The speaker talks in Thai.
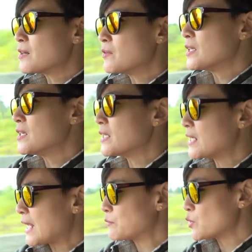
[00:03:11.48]
นะว่าเรื่อง
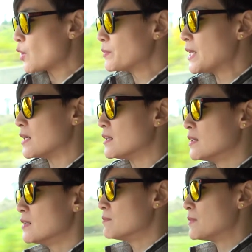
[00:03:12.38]
นี้การรบเนี่ย
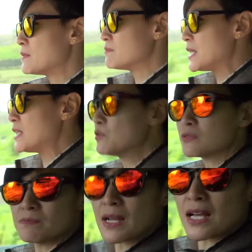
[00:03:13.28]
มันมีอยู่
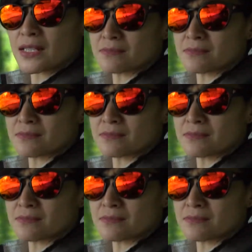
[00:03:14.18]
มา